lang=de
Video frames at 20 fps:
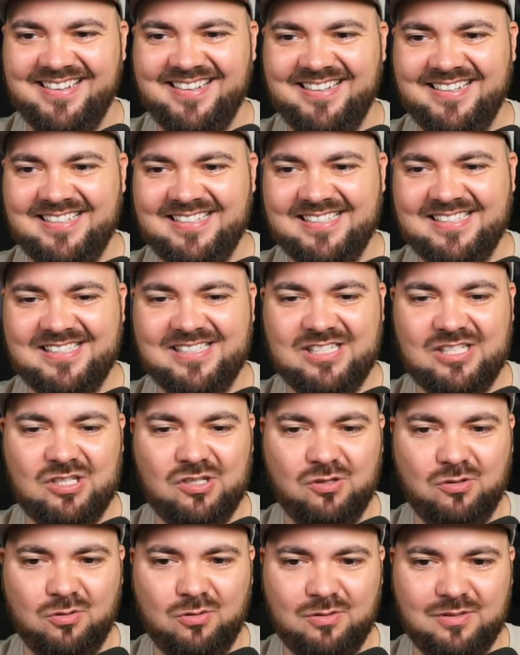
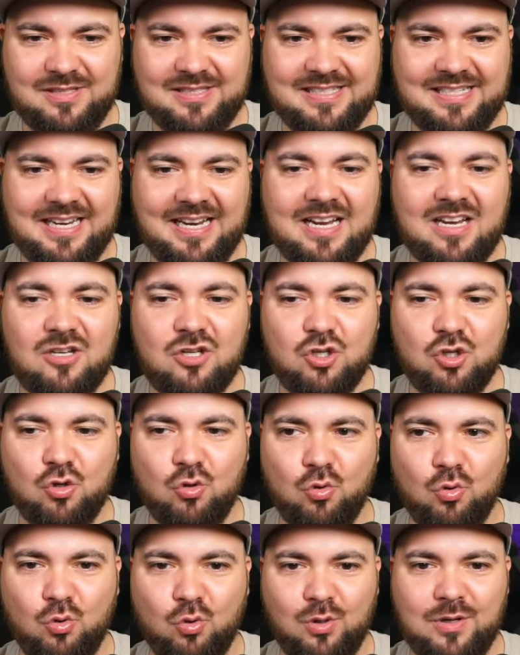So, sehr
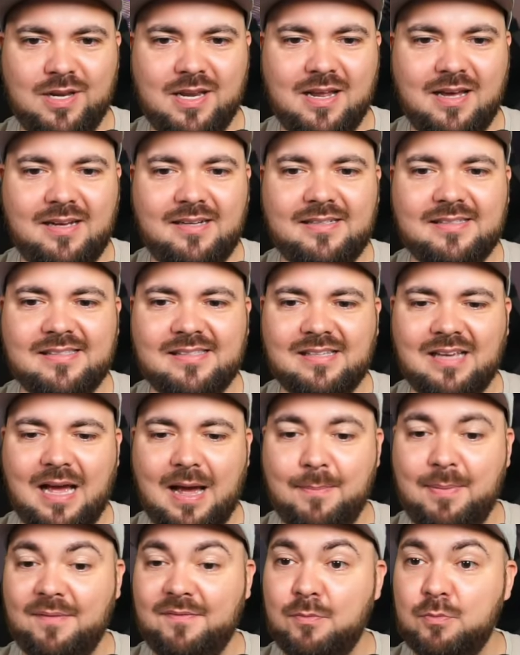schön, nice.
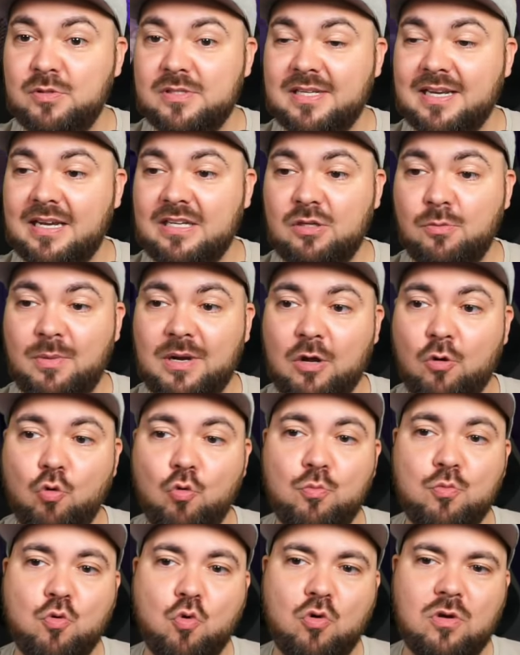Aber wir müssen gleich nochmal nach
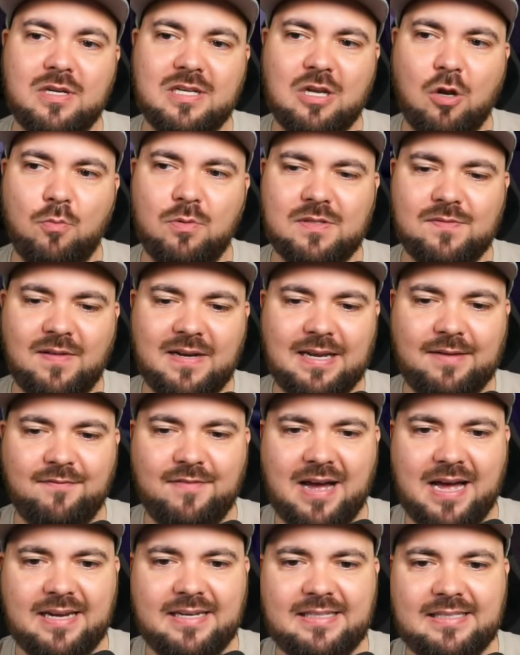oben gucken. Ich glaube zwar, da
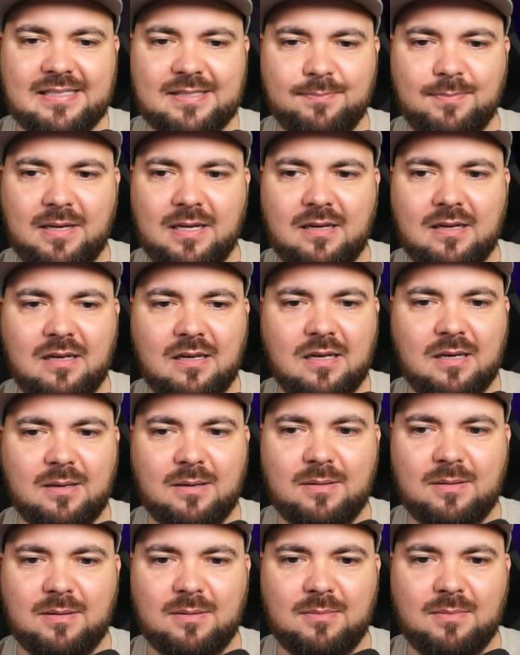war nichts mehr,
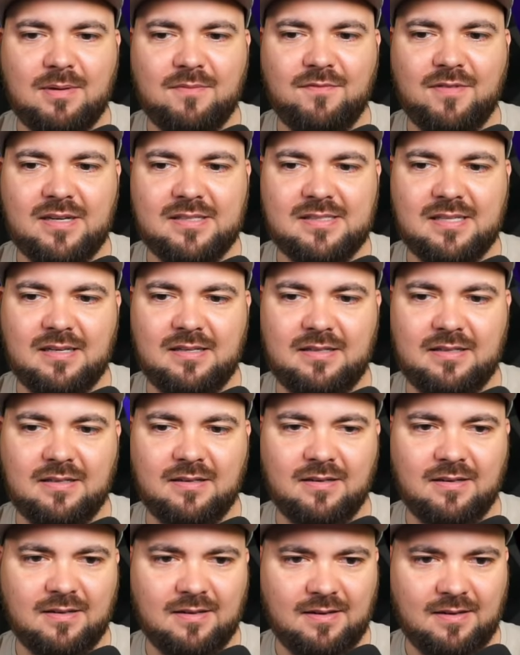aber man weiß ja nie.
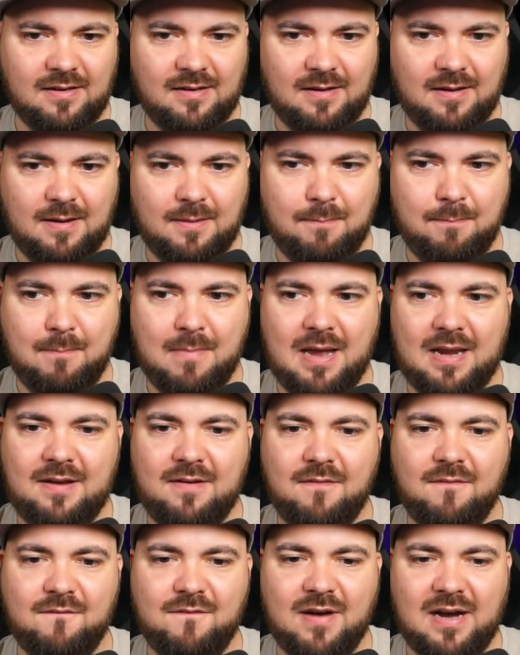
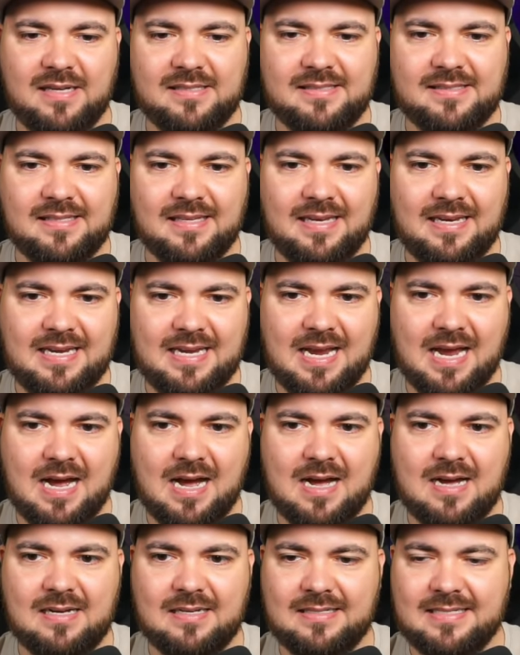Man weiß
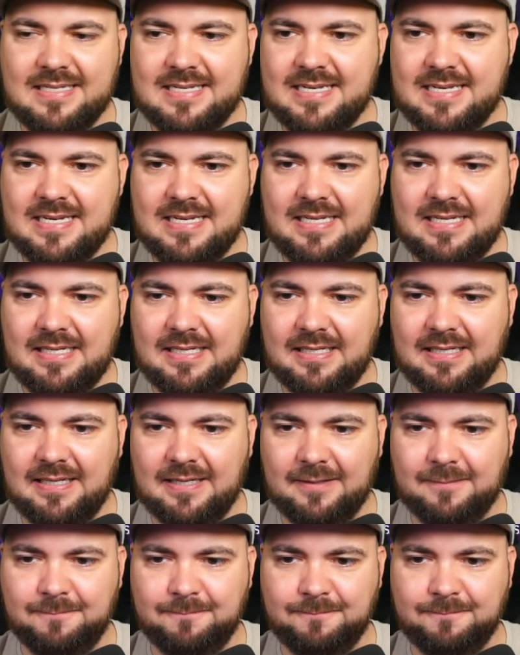ja nie.